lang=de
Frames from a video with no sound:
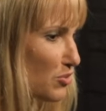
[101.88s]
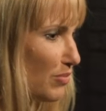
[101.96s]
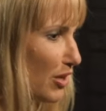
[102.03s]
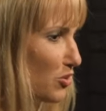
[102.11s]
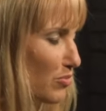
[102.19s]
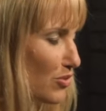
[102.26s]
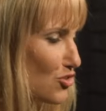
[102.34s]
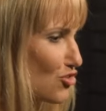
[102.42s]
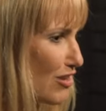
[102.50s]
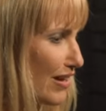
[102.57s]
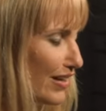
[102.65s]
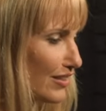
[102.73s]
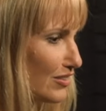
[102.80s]
Autobahn
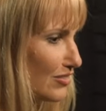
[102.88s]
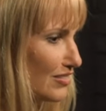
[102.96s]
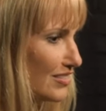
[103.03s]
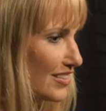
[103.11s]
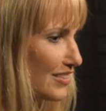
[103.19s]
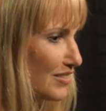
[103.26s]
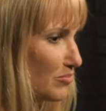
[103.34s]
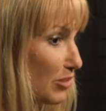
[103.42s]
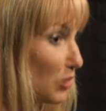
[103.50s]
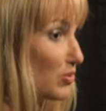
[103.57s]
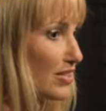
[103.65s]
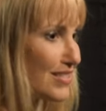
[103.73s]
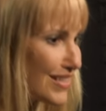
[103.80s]
überschlagen und äh, bei
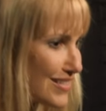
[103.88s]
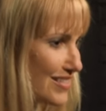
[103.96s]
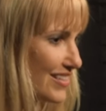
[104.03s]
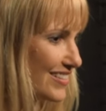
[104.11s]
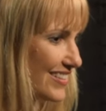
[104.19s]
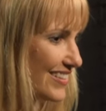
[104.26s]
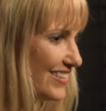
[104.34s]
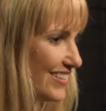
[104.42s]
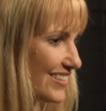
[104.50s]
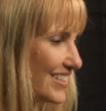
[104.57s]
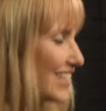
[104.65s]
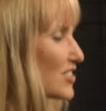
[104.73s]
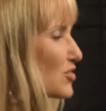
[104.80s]
160.
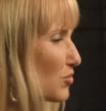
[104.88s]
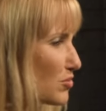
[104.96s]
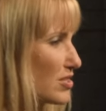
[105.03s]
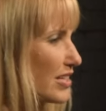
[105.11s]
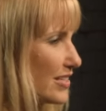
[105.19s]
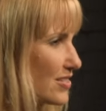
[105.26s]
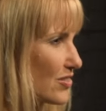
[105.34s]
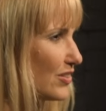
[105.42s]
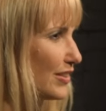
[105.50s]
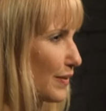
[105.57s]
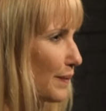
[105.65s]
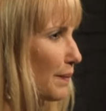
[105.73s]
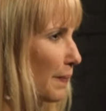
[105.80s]
Ich hätte tot sein sollen.